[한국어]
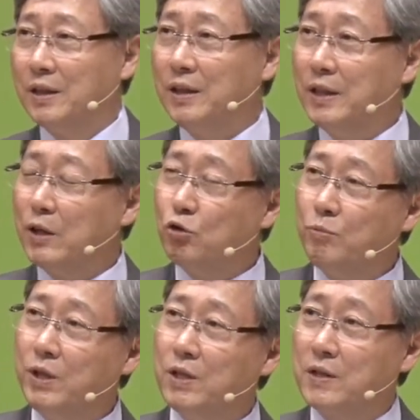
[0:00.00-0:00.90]
이 예수
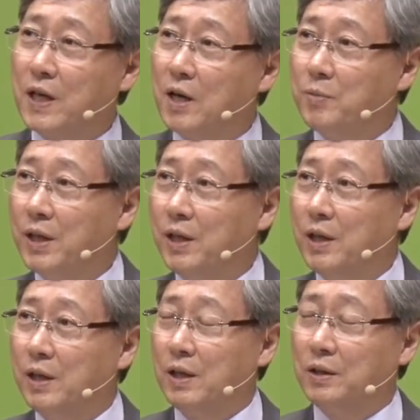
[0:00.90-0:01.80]
믿는 사람의
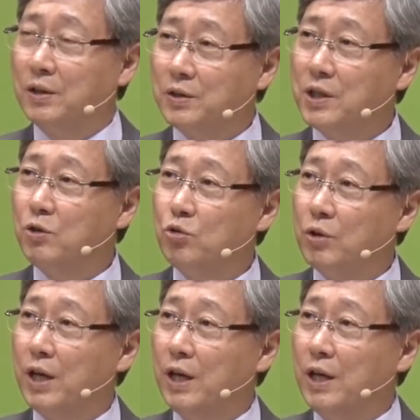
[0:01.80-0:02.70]
특징
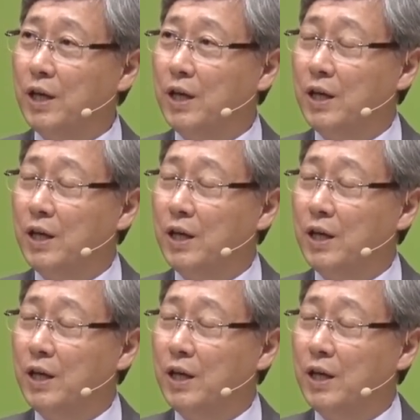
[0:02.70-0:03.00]
중에